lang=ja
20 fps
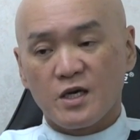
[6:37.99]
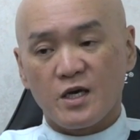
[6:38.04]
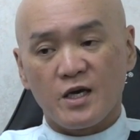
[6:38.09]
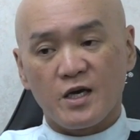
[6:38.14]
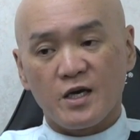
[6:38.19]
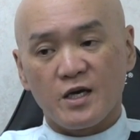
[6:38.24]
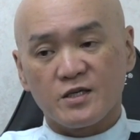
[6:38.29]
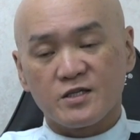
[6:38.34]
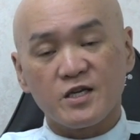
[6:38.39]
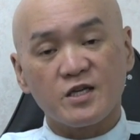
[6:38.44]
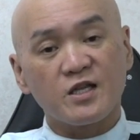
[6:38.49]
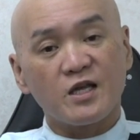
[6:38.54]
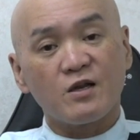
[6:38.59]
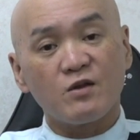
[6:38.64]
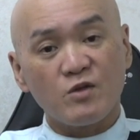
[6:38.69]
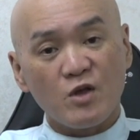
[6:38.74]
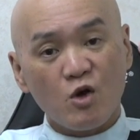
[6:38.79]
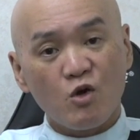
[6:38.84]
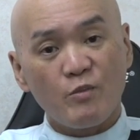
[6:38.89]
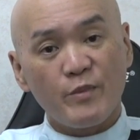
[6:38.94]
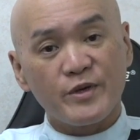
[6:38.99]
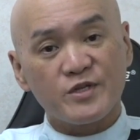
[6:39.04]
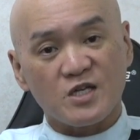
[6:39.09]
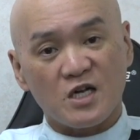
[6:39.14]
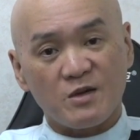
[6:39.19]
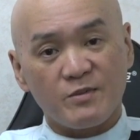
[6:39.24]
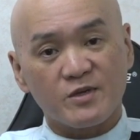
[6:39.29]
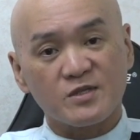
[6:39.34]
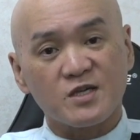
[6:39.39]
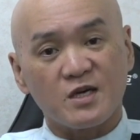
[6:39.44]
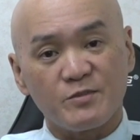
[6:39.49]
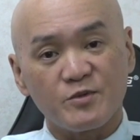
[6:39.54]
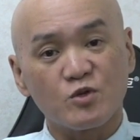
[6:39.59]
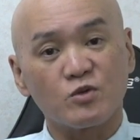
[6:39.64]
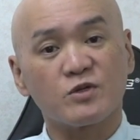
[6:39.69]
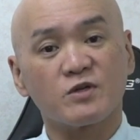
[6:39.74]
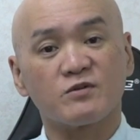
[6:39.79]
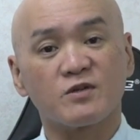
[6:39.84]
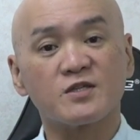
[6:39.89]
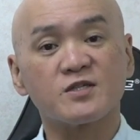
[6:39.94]
えー、生体のね、ホームページありますから見
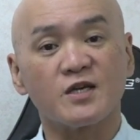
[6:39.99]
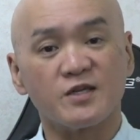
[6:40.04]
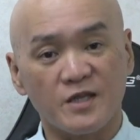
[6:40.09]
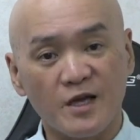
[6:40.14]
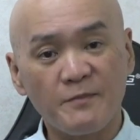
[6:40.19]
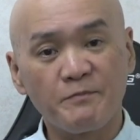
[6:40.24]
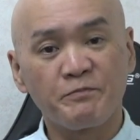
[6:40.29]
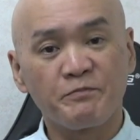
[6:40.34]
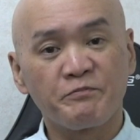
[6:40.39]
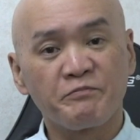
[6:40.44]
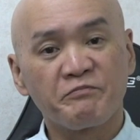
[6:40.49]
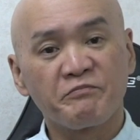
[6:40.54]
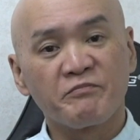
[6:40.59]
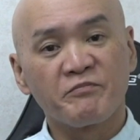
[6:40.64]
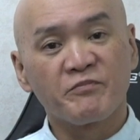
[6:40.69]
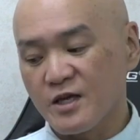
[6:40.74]
といてくださいね。